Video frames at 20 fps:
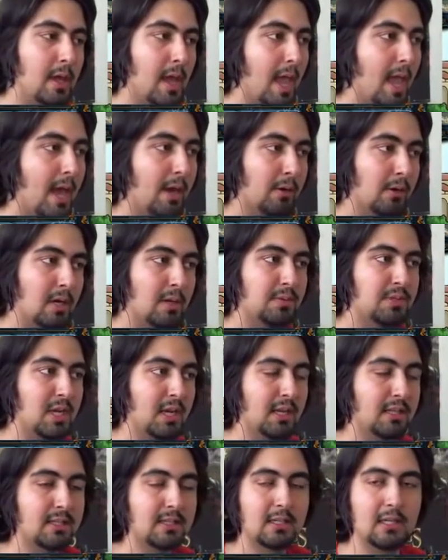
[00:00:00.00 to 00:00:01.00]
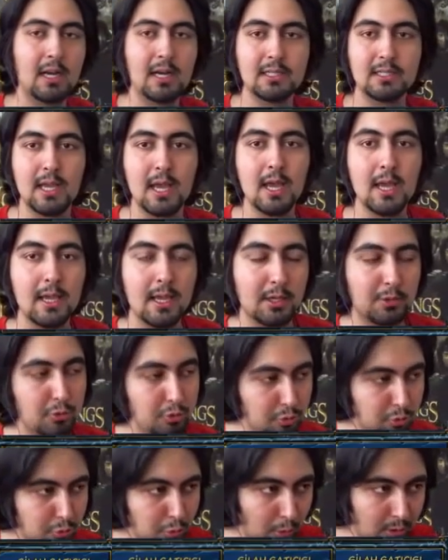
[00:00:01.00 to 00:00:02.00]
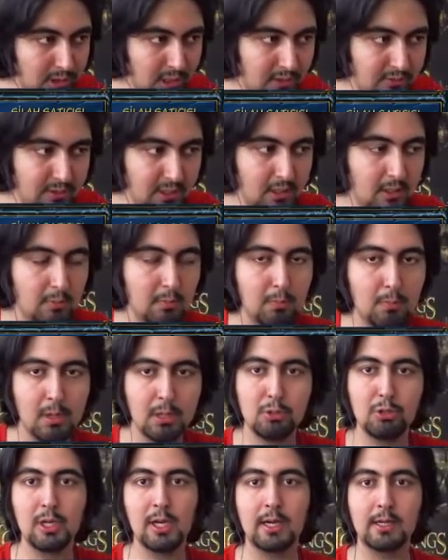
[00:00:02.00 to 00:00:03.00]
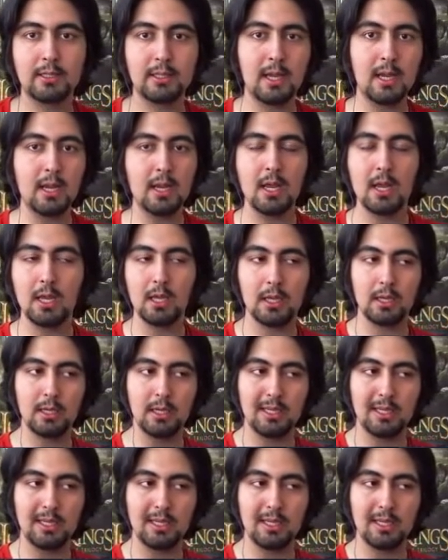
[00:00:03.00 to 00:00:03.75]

Eğer öyle bir şey getirirlerse. Ya şu sol taraftaki menü yerine e,